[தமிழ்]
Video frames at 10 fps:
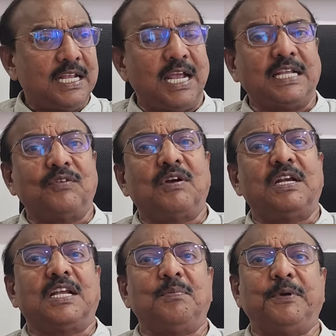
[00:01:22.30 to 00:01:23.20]
ஏன்
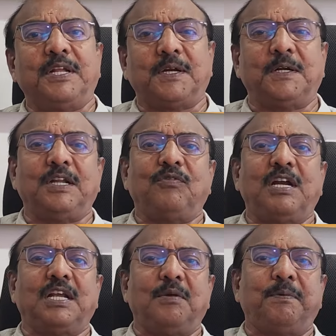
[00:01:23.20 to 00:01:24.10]
இவங்களுக்கு இப்படி இருக்கட்டும்
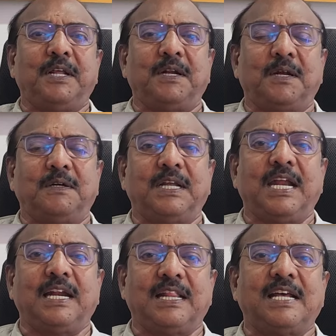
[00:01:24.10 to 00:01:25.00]
இவங்களுக்கு இப்படி இருக்கட்டும்
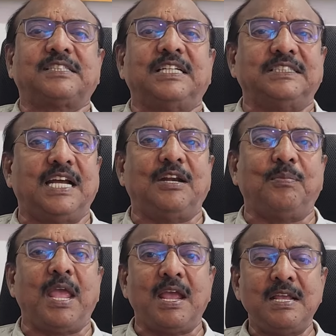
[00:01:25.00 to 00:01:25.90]
என்ன தான்
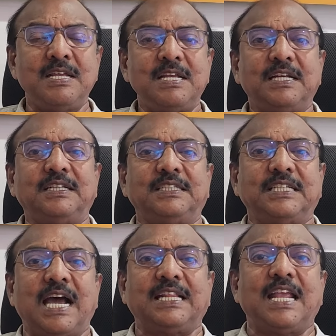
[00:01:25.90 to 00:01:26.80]
செஞ்சாலுமே இந்த
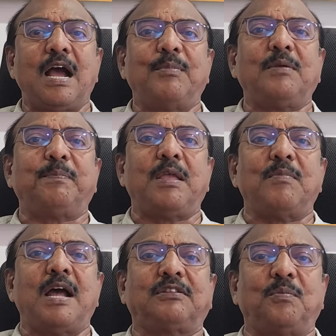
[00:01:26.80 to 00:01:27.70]
ஜாதி அமைப்பை
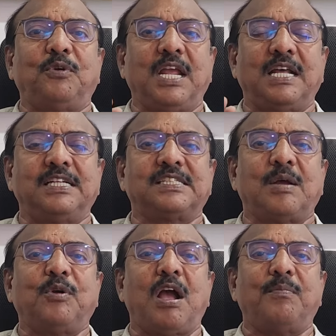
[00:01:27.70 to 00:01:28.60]
மாற்ற முடியாது
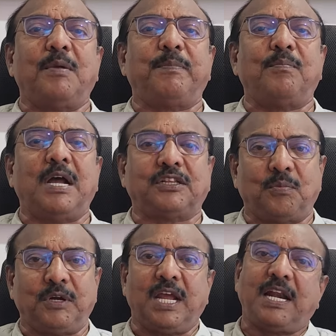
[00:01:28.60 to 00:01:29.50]
சமூக அமைப்பை மாற்ற
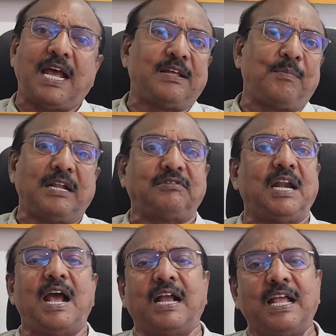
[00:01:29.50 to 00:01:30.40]
முடியாதுன்னு அதை
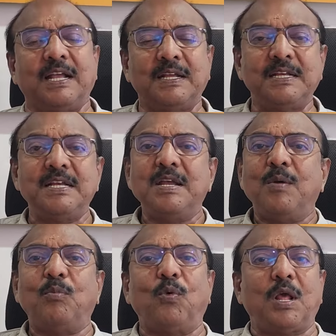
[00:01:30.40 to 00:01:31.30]
மாற்றினாங்க
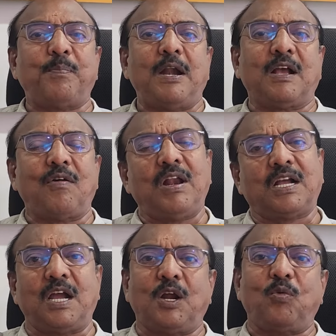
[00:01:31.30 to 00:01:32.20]
மூட பழக்க
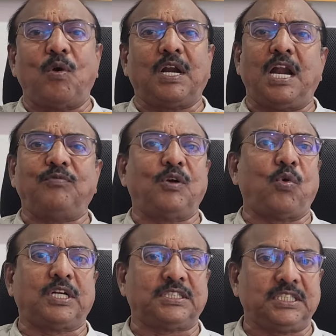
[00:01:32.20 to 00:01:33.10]
வழக்கங்கள் ஓரளவு
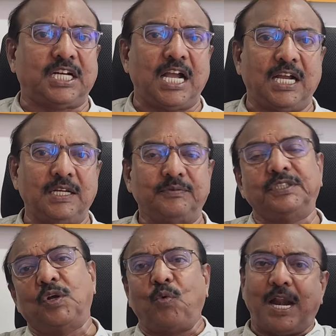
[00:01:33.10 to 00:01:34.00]
குறைச்சிருக்காங்க
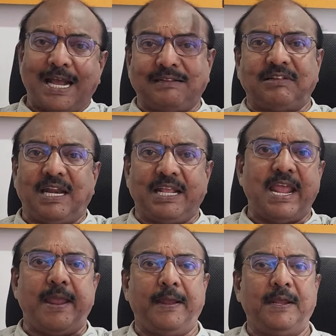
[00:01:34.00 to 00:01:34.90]
இந்த
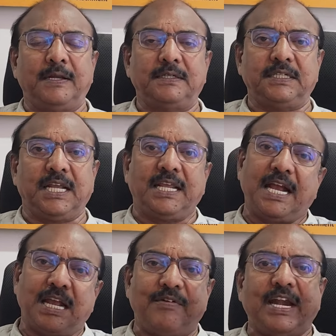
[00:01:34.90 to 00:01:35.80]
உலகத்திலேயே நீங்கள்
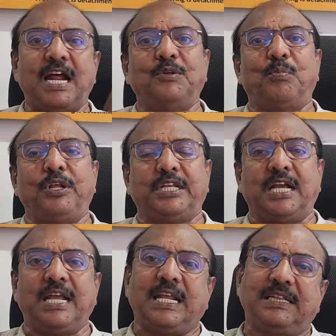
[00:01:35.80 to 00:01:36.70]
எங்கே வேணாலும்
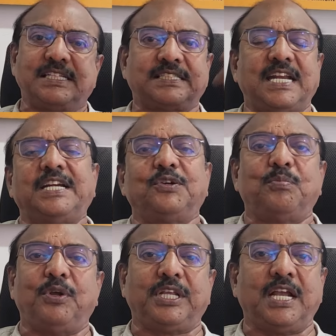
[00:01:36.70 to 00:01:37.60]
போய்க்கங்க எந்த
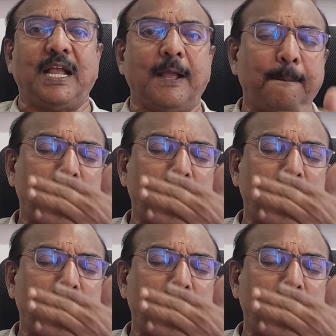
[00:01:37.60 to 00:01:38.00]
ஸ்டேட்டும் போய்க்கங்க